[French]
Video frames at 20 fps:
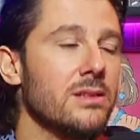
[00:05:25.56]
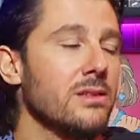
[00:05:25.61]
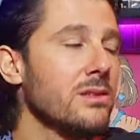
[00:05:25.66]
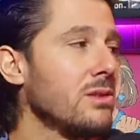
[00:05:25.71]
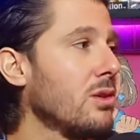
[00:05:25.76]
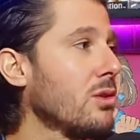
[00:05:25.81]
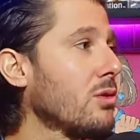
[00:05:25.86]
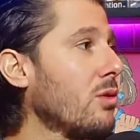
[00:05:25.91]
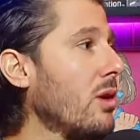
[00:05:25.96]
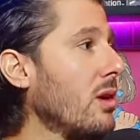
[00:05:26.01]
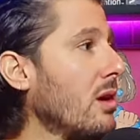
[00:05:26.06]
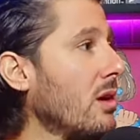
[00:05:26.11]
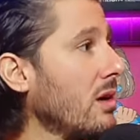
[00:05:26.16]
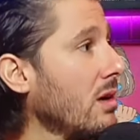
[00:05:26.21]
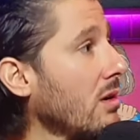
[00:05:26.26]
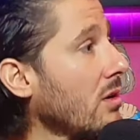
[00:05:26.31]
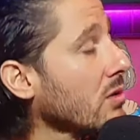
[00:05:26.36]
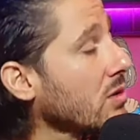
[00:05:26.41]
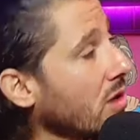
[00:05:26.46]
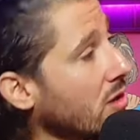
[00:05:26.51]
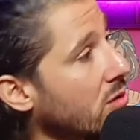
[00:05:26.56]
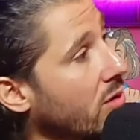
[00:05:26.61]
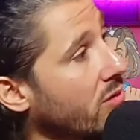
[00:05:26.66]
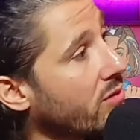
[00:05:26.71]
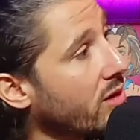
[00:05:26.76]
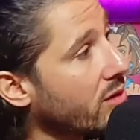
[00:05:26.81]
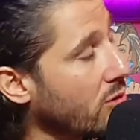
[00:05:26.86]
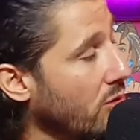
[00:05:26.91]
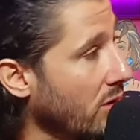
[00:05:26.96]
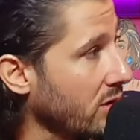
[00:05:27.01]
Donc voilà,
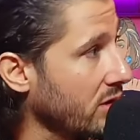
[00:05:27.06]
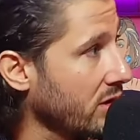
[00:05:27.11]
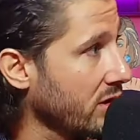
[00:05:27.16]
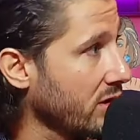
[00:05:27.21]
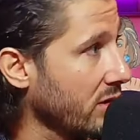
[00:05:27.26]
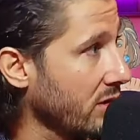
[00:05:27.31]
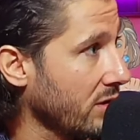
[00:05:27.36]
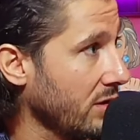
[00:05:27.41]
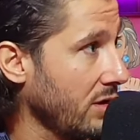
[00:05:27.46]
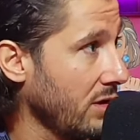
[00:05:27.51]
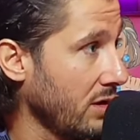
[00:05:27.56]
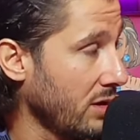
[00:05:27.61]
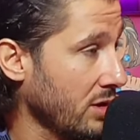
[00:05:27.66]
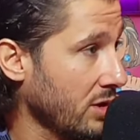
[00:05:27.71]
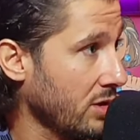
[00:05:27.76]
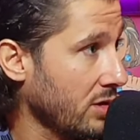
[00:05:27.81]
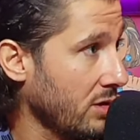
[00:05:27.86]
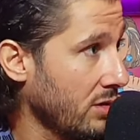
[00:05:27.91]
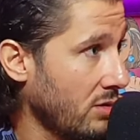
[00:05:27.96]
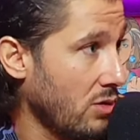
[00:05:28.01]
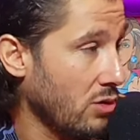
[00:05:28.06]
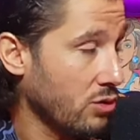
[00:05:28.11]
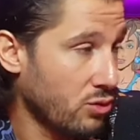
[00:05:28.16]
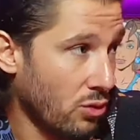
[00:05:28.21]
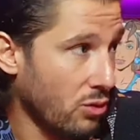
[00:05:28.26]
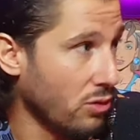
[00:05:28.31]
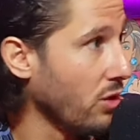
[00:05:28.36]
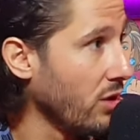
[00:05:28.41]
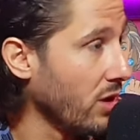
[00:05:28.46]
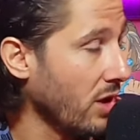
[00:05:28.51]
83 c'est sorti, On
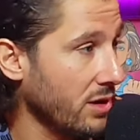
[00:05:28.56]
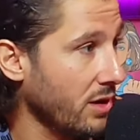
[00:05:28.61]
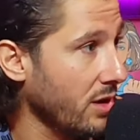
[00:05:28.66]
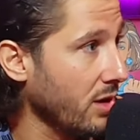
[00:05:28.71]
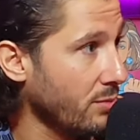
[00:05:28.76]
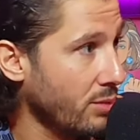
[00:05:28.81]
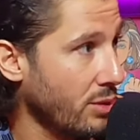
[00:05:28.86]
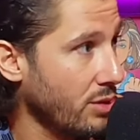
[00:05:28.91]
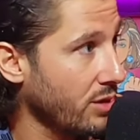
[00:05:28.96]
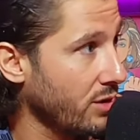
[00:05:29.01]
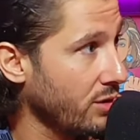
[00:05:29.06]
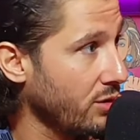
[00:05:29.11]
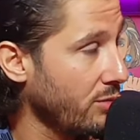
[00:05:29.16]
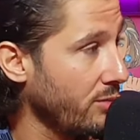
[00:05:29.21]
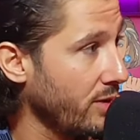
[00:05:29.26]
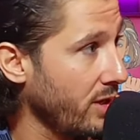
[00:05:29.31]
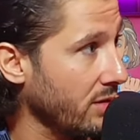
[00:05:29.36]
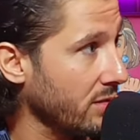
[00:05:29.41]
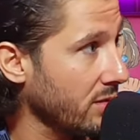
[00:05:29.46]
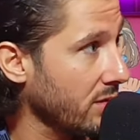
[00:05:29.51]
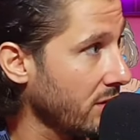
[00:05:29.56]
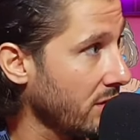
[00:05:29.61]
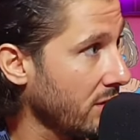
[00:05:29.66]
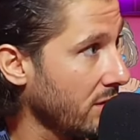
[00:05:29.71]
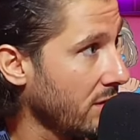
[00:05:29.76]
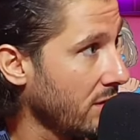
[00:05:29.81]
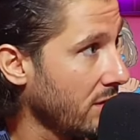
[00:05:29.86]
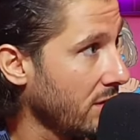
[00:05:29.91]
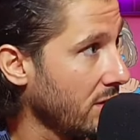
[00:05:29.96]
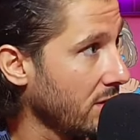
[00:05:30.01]
retourne ah. en arrière, bordel de merde.
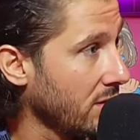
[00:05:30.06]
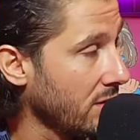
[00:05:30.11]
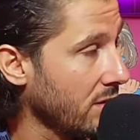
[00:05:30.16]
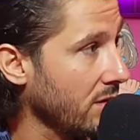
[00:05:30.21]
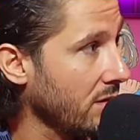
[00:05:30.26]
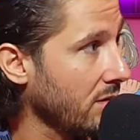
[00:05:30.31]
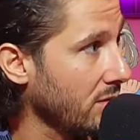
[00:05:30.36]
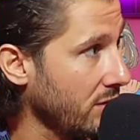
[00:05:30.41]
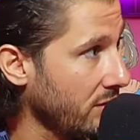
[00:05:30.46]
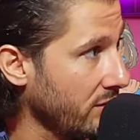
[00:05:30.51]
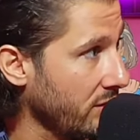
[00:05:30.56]
Putain de merde. on y